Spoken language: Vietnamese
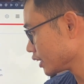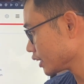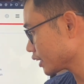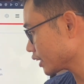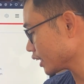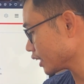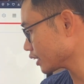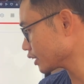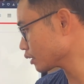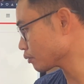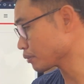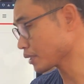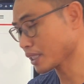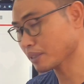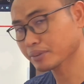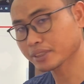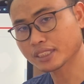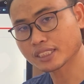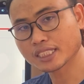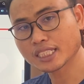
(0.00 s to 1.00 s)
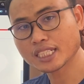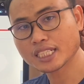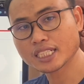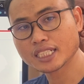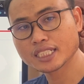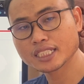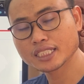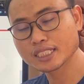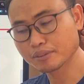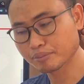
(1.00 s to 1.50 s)
chẳng sầm rạp sát
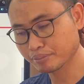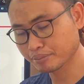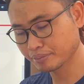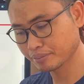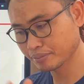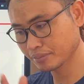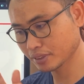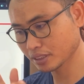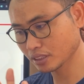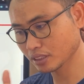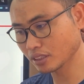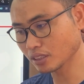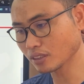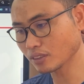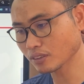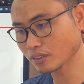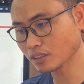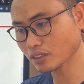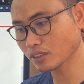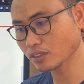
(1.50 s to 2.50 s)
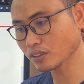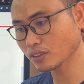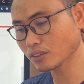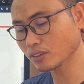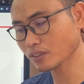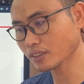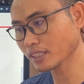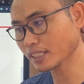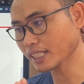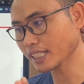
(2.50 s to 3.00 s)
than niệm nô
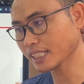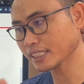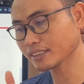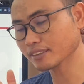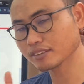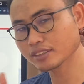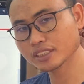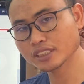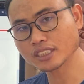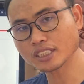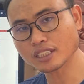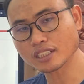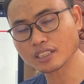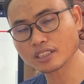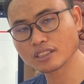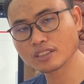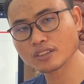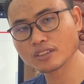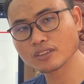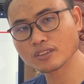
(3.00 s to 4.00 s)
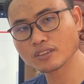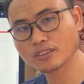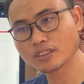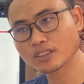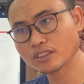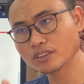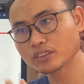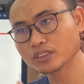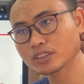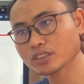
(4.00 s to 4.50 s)
cô khai từ chị ông cô
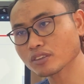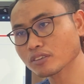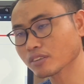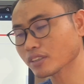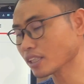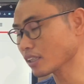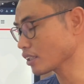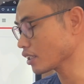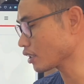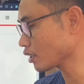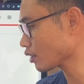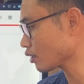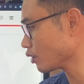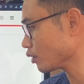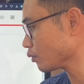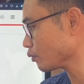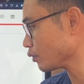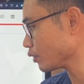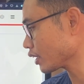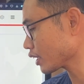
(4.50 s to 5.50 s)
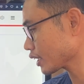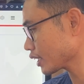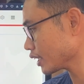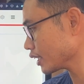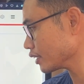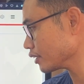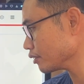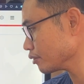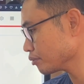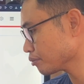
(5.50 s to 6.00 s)
rồi hốt trong còi ông cô vọt
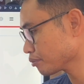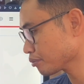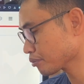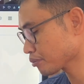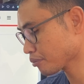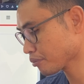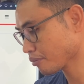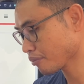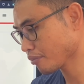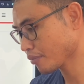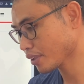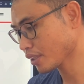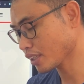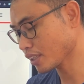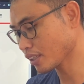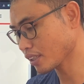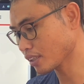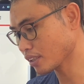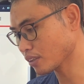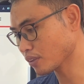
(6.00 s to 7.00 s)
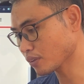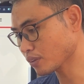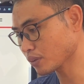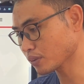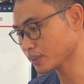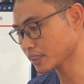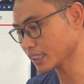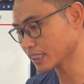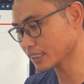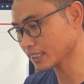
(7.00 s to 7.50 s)
nắng lục
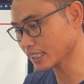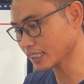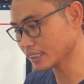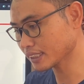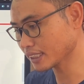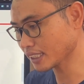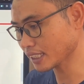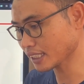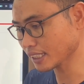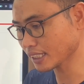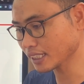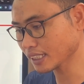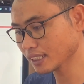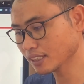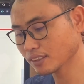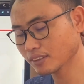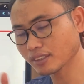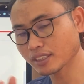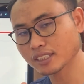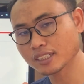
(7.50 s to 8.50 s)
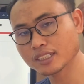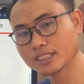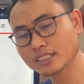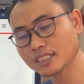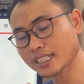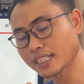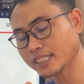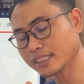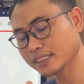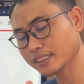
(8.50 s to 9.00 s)
cừu sát tra chá quạt lực
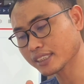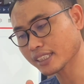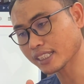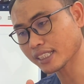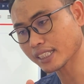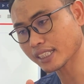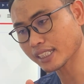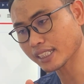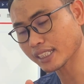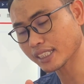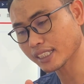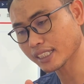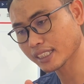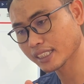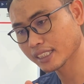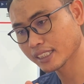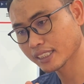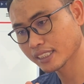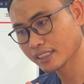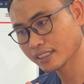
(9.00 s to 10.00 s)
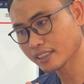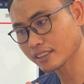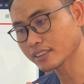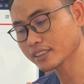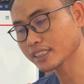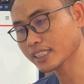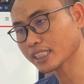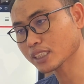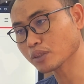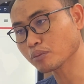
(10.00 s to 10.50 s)
lại thà đời
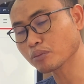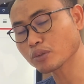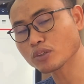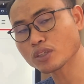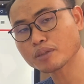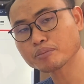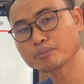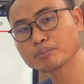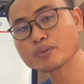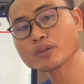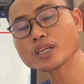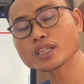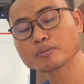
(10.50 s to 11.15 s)
xa tùm lọp mọt